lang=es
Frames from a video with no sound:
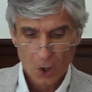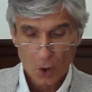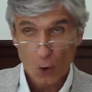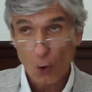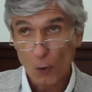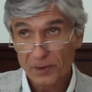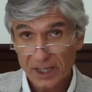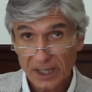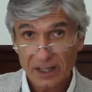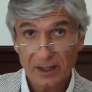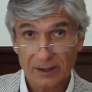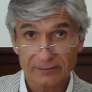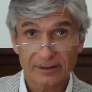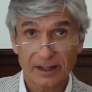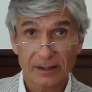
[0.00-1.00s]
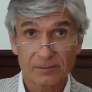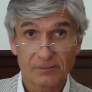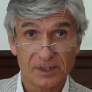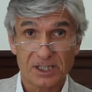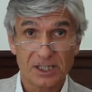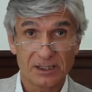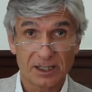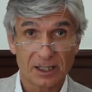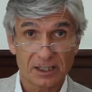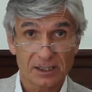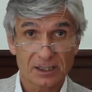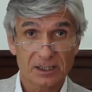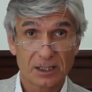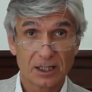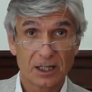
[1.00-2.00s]
o bien realizar
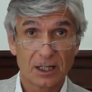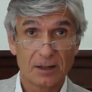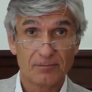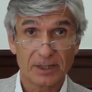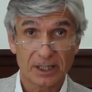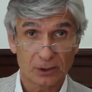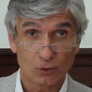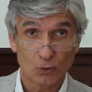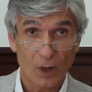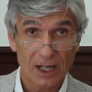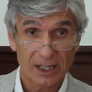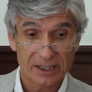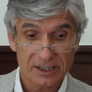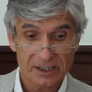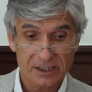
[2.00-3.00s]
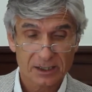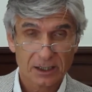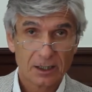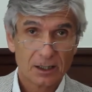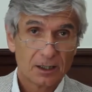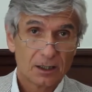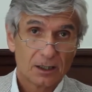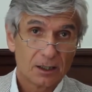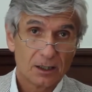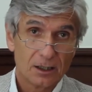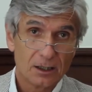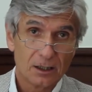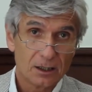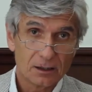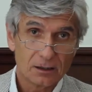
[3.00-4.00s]
visitas eh, virtuales
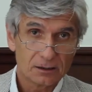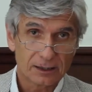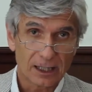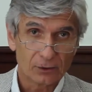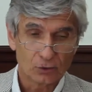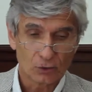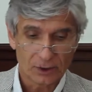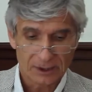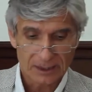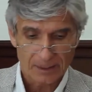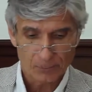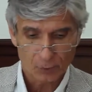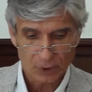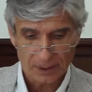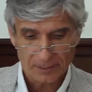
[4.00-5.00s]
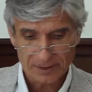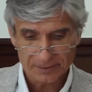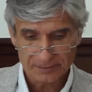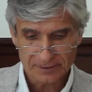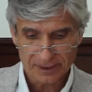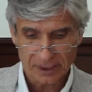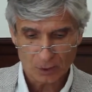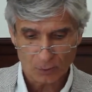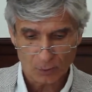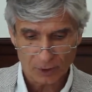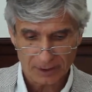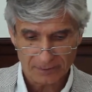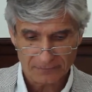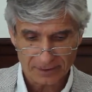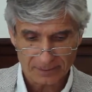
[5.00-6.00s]
eh, tanto en el campo de la medicina como de
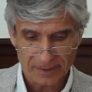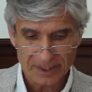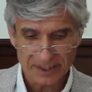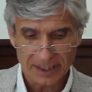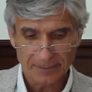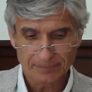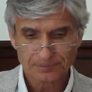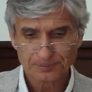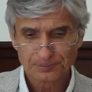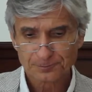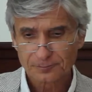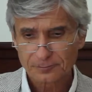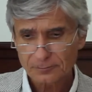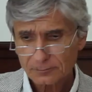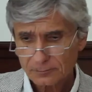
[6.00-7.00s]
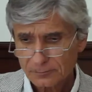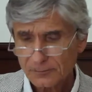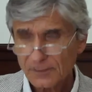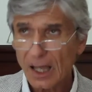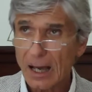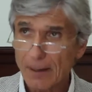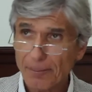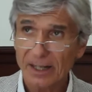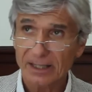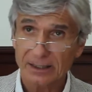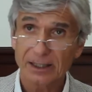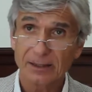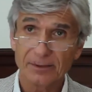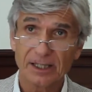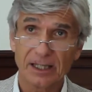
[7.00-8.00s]
la enfermería.
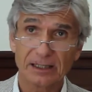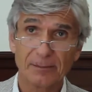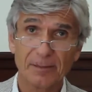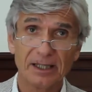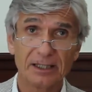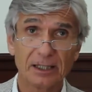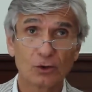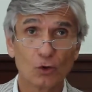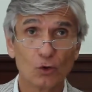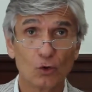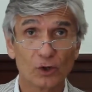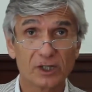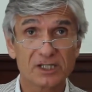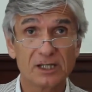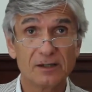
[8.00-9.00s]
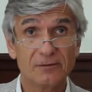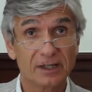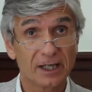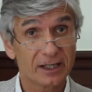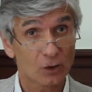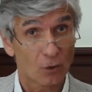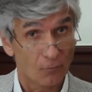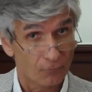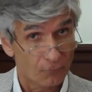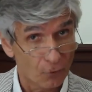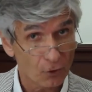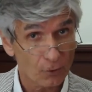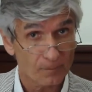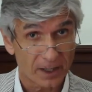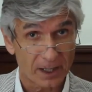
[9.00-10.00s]
Aparte de, evidentemente, todo lo que significa de
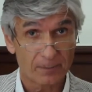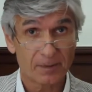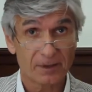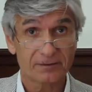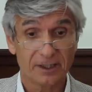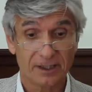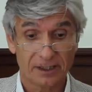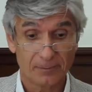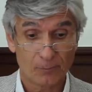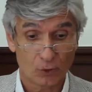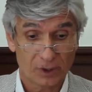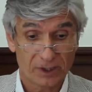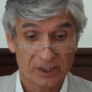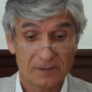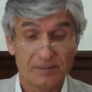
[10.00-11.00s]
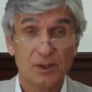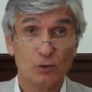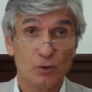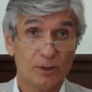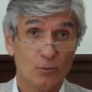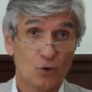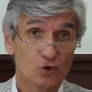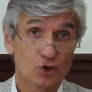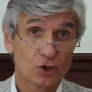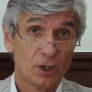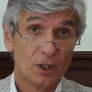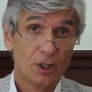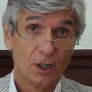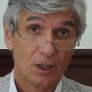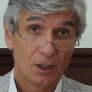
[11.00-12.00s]
confort para el paciente porque disminuimos
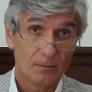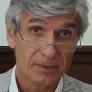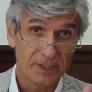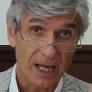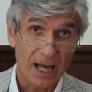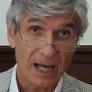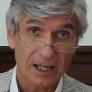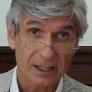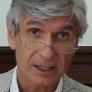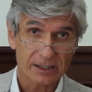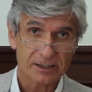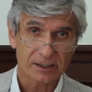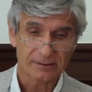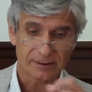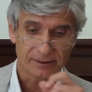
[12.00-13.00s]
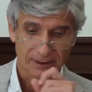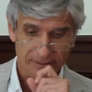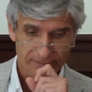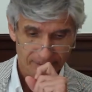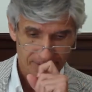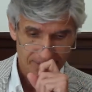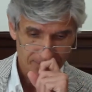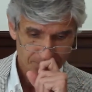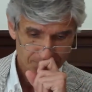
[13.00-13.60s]
viajes, etcétera, etcétera.